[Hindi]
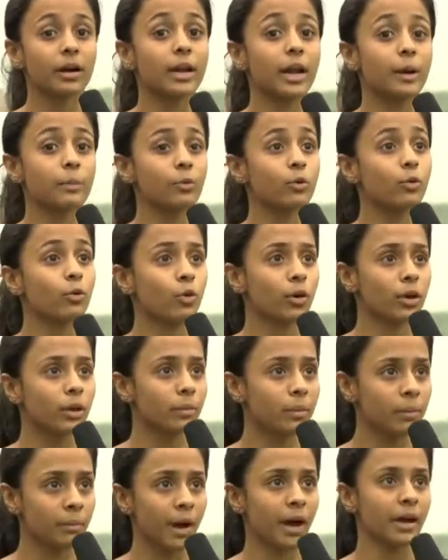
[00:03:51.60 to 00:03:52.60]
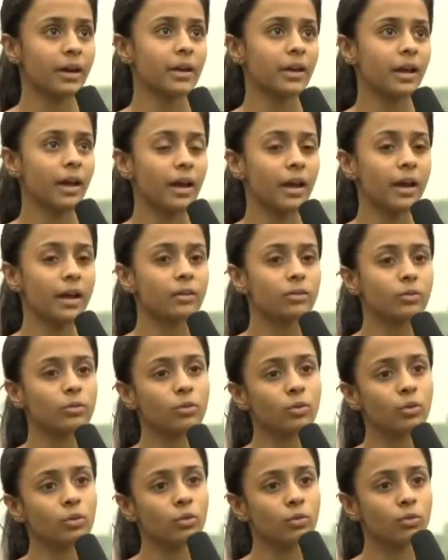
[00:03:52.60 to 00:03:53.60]
अगर आपको कोई बीमारी है
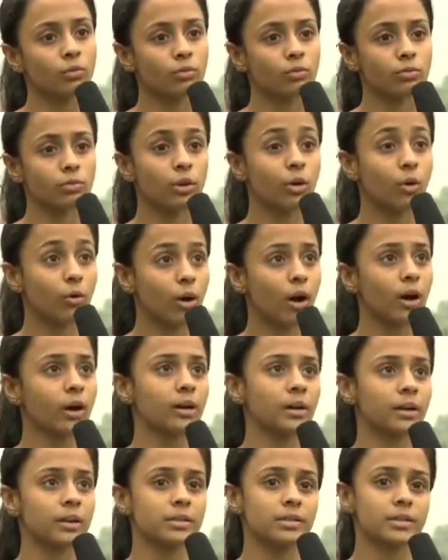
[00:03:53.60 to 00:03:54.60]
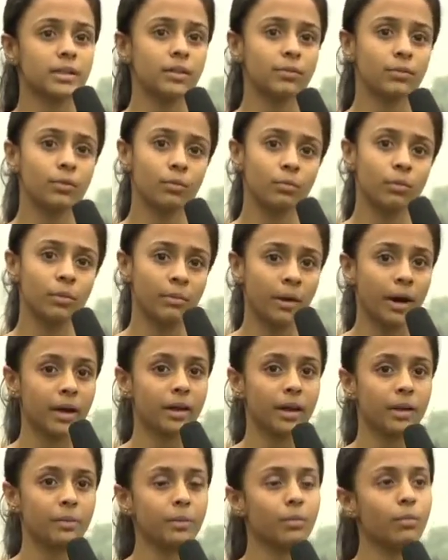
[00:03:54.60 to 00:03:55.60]
तो योगा करने से वो
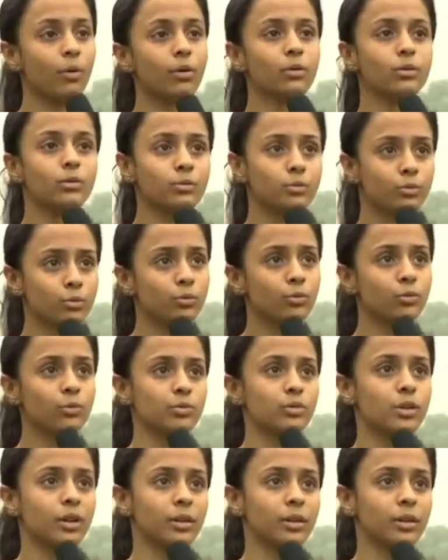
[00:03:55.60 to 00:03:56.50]
बीमारियाँ भी बहुत दूर